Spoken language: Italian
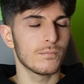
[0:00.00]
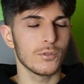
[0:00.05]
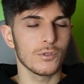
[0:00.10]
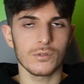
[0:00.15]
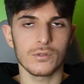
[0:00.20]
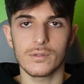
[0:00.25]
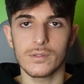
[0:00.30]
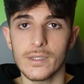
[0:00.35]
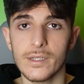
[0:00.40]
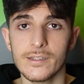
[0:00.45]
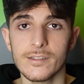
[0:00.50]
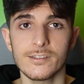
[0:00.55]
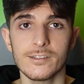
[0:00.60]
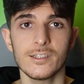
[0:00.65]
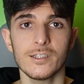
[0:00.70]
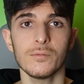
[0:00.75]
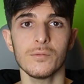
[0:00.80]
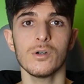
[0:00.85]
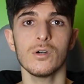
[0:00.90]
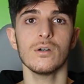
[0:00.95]

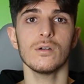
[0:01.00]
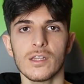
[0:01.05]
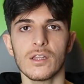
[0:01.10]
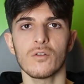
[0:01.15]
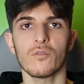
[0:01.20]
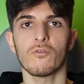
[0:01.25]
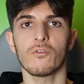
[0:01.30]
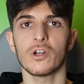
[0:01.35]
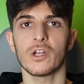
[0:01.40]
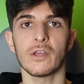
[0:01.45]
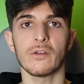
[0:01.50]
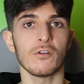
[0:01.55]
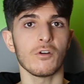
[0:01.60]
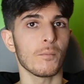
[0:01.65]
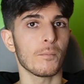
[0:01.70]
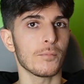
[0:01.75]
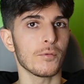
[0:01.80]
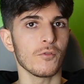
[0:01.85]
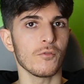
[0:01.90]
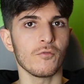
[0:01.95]
bruttissimo, non volevo
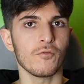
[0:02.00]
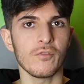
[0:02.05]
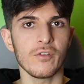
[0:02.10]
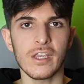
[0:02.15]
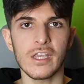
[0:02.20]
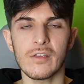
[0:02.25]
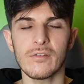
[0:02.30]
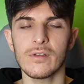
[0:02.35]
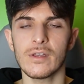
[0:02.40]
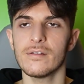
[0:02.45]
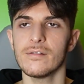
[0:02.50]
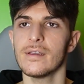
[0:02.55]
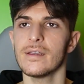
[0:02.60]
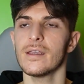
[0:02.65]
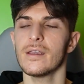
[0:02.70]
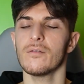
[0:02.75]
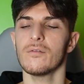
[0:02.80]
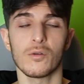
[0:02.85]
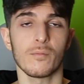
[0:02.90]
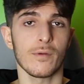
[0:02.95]
più
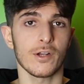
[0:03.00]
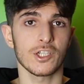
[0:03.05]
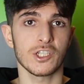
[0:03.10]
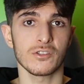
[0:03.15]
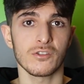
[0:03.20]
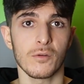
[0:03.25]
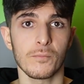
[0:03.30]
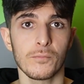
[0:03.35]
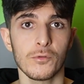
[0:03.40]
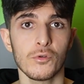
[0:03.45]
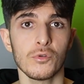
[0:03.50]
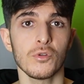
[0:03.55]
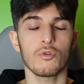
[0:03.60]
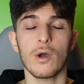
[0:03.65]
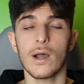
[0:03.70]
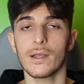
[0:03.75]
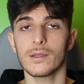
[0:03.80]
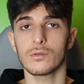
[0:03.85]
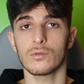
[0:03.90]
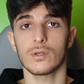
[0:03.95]
vivere, non mangiavo più,
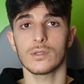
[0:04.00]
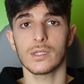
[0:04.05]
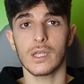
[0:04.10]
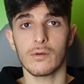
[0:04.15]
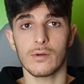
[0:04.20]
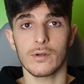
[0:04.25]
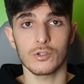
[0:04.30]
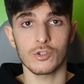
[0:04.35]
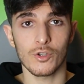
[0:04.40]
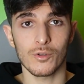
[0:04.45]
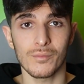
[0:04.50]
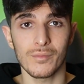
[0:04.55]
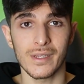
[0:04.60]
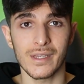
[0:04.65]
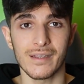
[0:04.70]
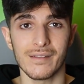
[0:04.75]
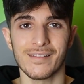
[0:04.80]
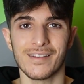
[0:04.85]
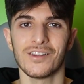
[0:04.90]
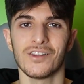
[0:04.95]
quando andavo a
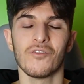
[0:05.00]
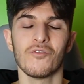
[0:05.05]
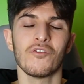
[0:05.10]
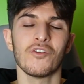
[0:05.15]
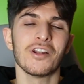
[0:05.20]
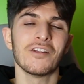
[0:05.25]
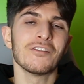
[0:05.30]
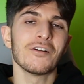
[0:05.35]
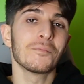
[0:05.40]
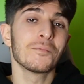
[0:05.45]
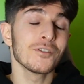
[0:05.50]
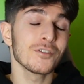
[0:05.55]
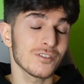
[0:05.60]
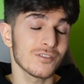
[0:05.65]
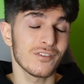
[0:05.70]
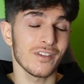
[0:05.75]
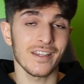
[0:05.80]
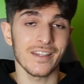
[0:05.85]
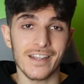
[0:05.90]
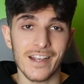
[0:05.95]
dormire non volevo più
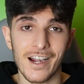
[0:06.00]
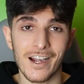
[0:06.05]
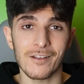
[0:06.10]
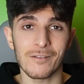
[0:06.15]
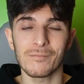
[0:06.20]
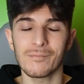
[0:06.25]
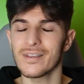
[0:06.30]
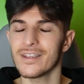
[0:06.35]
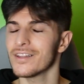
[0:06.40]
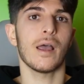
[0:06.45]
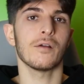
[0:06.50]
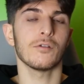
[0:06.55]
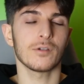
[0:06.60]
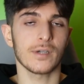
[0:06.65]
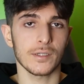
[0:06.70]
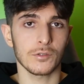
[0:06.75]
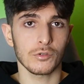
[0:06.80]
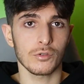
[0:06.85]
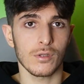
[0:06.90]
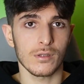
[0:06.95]
svegliarmi, ero
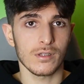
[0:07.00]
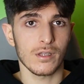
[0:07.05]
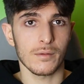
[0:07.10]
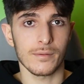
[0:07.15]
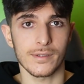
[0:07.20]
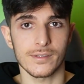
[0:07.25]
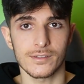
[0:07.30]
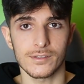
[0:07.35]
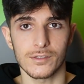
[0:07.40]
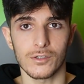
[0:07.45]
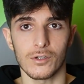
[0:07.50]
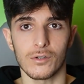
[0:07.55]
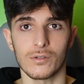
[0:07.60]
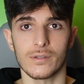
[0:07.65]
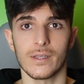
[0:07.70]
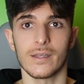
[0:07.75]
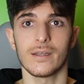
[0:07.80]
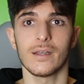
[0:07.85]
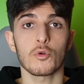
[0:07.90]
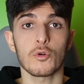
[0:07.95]
caduto in
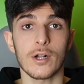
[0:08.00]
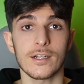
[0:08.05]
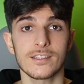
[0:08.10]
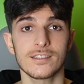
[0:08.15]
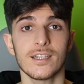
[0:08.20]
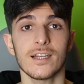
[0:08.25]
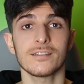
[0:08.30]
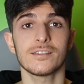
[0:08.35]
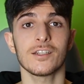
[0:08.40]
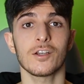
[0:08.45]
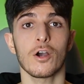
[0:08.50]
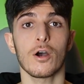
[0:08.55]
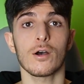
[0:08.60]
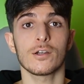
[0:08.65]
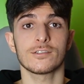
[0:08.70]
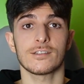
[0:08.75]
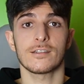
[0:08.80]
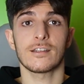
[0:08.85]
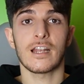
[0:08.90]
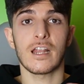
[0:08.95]
depressione. Qualsiasi
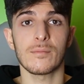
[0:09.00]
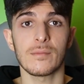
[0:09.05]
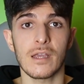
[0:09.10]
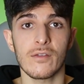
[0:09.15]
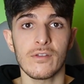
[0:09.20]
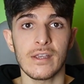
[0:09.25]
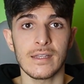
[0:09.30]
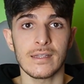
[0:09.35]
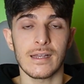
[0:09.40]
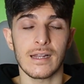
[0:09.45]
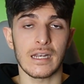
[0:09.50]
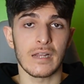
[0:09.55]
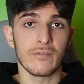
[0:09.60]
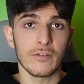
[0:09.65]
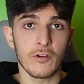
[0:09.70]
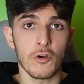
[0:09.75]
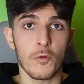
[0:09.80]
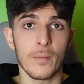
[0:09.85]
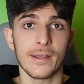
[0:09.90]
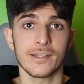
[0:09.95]
cosa della mia vita
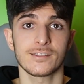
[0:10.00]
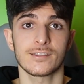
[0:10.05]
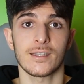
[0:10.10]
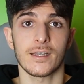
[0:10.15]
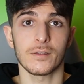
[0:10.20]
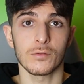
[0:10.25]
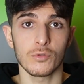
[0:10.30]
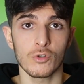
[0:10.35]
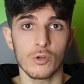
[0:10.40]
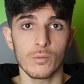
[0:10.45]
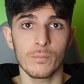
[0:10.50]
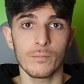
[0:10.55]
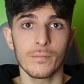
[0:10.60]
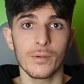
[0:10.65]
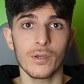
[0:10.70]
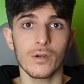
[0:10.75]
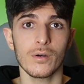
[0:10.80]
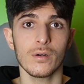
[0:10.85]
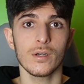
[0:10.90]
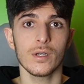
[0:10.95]
l'avevo messa in
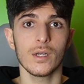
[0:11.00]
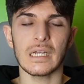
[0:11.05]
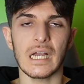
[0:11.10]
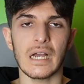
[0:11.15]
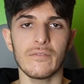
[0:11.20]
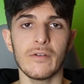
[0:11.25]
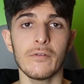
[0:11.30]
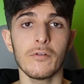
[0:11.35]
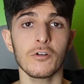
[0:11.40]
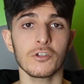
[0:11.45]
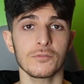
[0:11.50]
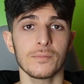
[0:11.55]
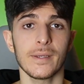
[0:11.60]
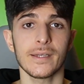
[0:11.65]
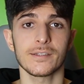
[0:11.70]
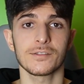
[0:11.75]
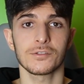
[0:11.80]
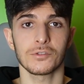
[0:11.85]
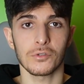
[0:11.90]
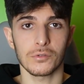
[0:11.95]
dubbio, avevo
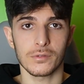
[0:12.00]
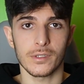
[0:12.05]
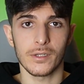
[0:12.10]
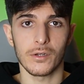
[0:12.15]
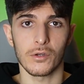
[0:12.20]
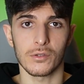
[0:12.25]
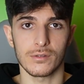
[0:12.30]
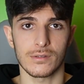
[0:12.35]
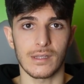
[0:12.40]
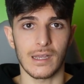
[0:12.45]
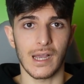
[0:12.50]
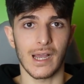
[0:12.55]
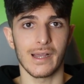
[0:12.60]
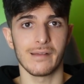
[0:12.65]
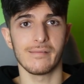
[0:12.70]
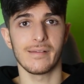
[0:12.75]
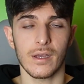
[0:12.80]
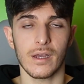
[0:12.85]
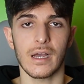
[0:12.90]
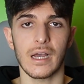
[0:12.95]
smesso di
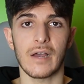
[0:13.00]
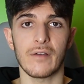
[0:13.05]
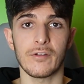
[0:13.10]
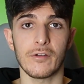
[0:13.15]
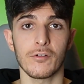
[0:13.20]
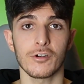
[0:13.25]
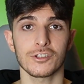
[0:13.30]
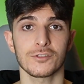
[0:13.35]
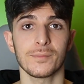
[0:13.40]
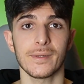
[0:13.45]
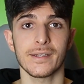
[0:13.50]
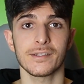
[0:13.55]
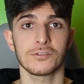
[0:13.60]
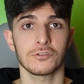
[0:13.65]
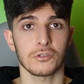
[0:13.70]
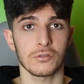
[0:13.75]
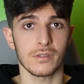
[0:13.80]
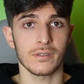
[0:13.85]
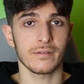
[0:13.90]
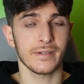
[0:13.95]
lottare, avevo
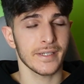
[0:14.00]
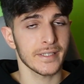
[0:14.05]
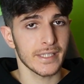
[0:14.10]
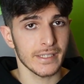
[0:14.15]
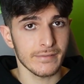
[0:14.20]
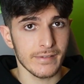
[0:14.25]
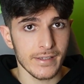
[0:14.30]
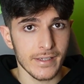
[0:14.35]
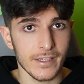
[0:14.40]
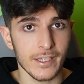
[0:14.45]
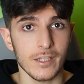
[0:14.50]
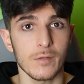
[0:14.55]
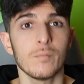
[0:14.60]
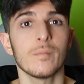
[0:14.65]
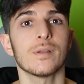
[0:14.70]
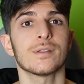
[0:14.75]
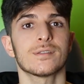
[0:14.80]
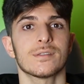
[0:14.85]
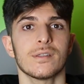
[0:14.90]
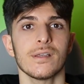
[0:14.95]
smesso di credere in
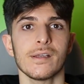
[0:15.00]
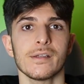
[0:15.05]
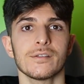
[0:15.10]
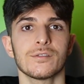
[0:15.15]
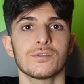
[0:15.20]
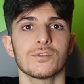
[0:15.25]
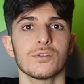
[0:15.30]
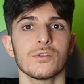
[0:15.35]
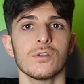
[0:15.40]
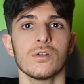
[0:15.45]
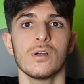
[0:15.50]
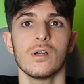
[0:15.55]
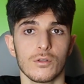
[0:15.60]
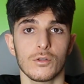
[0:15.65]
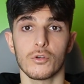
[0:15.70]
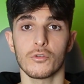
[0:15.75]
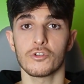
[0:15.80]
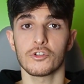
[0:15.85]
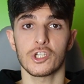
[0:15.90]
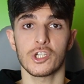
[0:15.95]
me stesso,
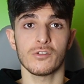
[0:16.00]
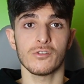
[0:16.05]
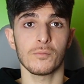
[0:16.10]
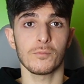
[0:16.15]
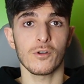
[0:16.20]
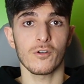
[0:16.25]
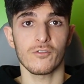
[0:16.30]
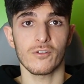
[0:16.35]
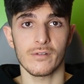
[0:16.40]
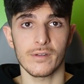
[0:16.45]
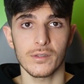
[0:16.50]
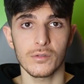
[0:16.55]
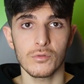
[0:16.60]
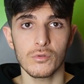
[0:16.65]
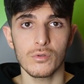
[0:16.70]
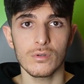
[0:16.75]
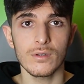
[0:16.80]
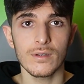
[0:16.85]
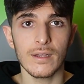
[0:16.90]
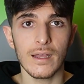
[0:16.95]
non riuscivo più a fare
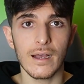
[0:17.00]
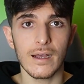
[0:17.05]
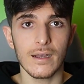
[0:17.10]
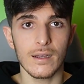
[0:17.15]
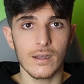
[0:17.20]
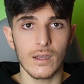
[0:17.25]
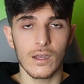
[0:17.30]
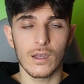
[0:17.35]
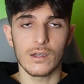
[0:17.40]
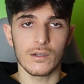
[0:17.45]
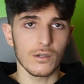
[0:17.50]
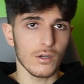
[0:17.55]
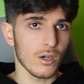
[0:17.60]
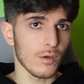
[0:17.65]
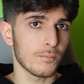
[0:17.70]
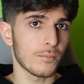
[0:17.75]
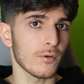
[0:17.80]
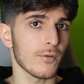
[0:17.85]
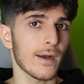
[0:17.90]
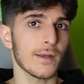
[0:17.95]
nulla,
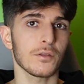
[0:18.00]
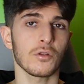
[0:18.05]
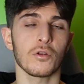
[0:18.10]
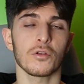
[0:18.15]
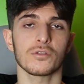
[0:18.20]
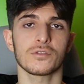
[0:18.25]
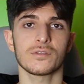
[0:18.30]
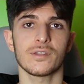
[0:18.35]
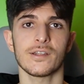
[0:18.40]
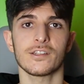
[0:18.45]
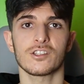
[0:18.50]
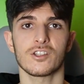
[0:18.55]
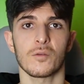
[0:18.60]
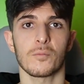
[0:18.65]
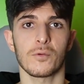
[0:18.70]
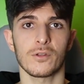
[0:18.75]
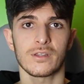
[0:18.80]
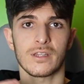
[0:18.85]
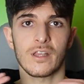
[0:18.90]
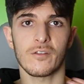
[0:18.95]
ho provato lo stesso a
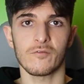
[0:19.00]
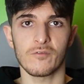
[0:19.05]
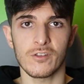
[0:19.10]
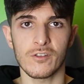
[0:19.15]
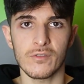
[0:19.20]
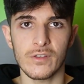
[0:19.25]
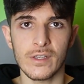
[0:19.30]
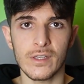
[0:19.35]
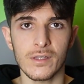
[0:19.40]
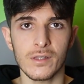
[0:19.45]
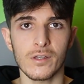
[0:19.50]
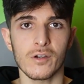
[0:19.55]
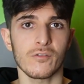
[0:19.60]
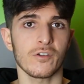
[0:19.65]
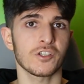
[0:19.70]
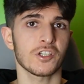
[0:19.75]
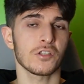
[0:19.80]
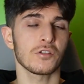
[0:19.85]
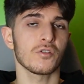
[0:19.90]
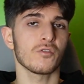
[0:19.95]
portarvi video
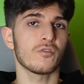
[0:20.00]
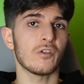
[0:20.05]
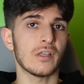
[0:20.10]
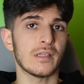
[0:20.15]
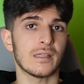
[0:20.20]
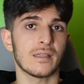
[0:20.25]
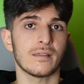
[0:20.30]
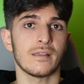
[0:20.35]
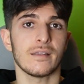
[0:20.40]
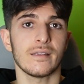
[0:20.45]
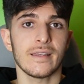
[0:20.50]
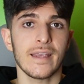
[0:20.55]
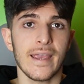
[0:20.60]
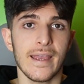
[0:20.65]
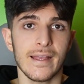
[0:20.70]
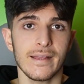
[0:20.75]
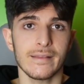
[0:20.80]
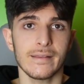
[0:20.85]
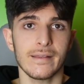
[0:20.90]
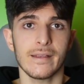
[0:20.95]
facendo finta di
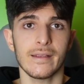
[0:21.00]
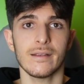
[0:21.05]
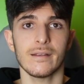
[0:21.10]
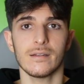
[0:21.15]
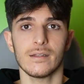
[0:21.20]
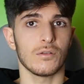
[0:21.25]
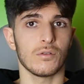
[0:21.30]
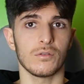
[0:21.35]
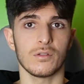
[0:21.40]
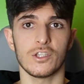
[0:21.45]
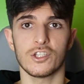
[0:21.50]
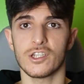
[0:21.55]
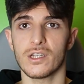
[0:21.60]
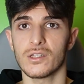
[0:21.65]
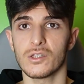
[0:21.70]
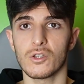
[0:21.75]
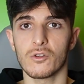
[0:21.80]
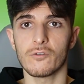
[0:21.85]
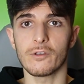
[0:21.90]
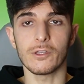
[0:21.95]
niente, non
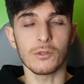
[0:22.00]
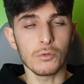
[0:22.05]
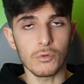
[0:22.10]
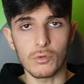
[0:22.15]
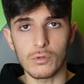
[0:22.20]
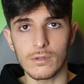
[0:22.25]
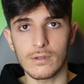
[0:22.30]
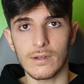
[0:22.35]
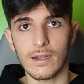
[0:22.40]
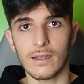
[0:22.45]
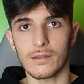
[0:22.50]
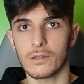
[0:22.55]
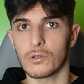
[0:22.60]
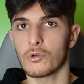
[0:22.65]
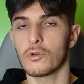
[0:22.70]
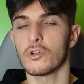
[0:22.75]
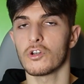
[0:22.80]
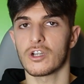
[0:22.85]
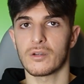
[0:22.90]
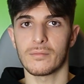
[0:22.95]
dicendovi nulla di
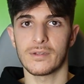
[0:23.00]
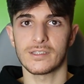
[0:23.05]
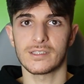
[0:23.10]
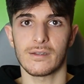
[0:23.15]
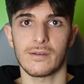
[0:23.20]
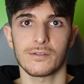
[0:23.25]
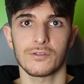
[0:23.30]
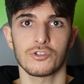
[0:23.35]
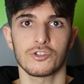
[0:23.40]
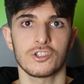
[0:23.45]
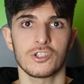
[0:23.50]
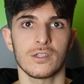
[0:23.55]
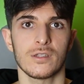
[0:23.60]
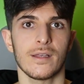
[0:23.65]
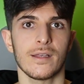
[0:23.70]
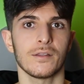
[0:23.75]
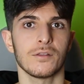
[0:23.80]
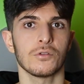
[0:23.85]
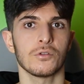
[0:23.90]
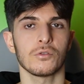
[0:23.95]
quello che mi stava
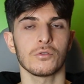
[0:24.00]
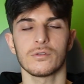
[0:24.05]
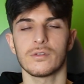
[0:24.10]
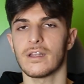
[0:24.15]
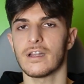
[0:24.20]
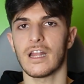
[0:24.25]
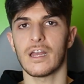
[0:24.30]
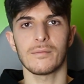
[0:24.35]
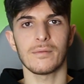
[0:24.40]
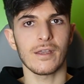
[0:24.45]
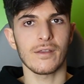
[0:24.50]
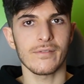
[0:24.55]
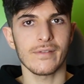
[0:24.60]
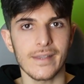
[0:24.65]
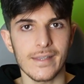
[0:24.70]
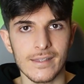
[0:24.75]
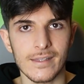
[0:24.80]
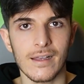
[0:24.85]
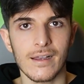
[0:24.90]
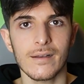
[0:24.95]
succedendo nella mia
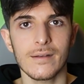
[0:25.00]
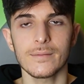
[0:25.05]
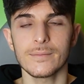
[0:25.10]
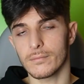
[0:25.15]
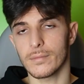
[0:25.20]
vita,